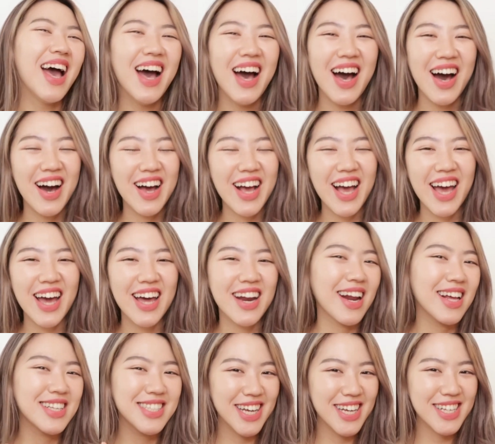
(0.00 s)
agak
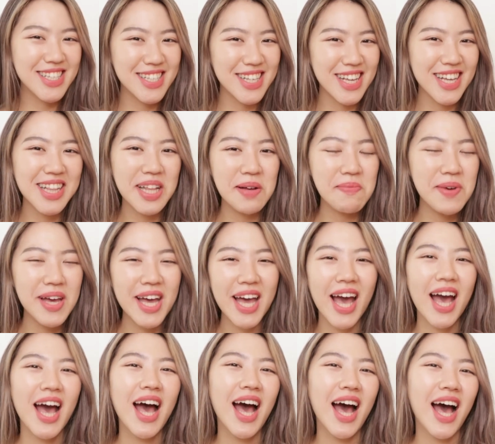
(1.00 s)
receh sih tapi
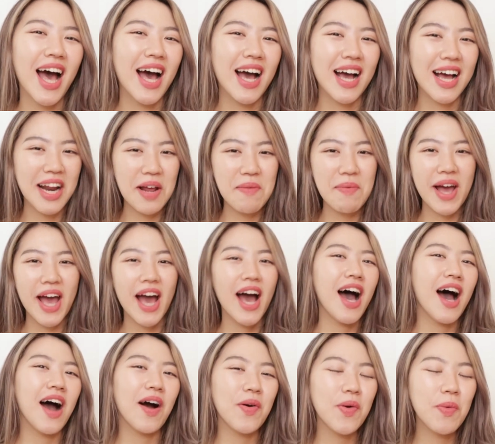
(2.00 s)
kenapa ya
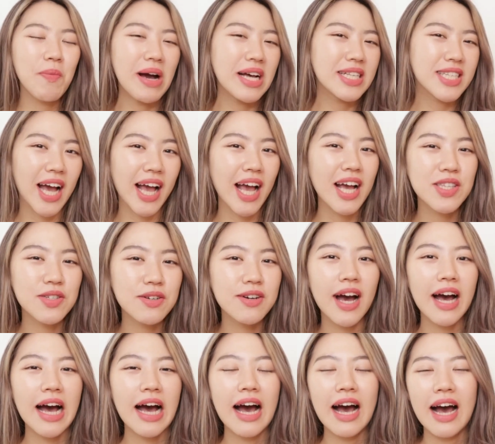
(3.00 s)
aku bacanya
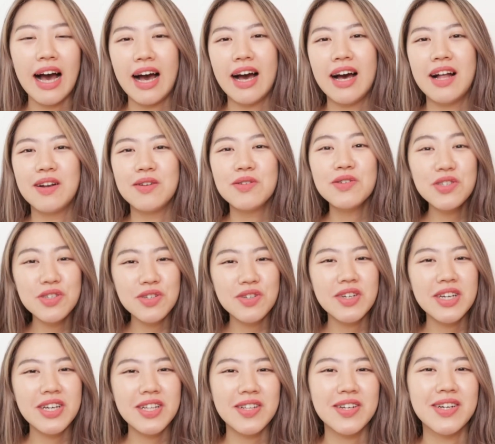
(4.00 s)
juga lucu
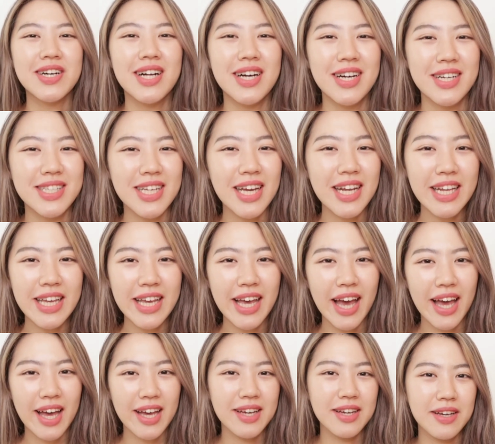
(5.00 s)
gitu jadinya